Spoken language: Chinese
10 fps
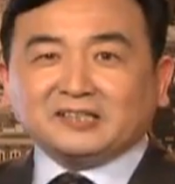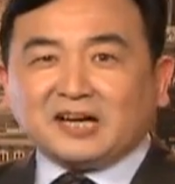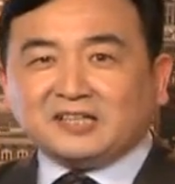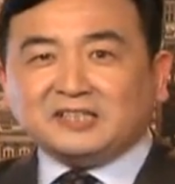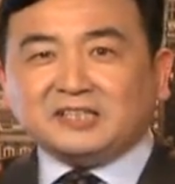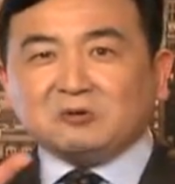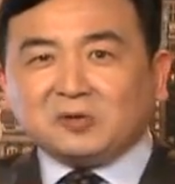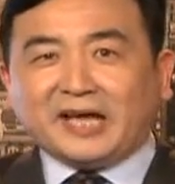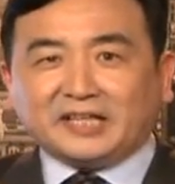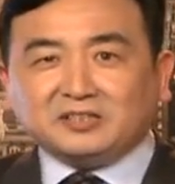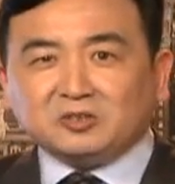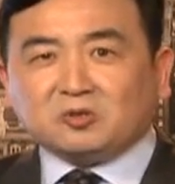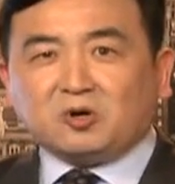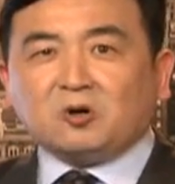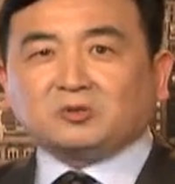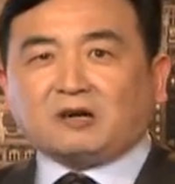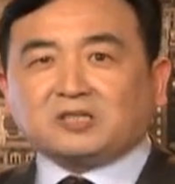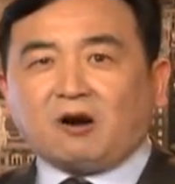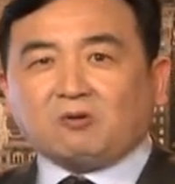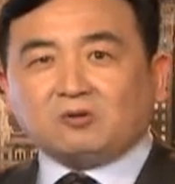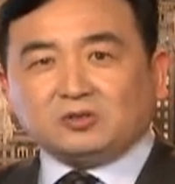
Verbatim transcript: 但是你有脸，你就有后脑勺，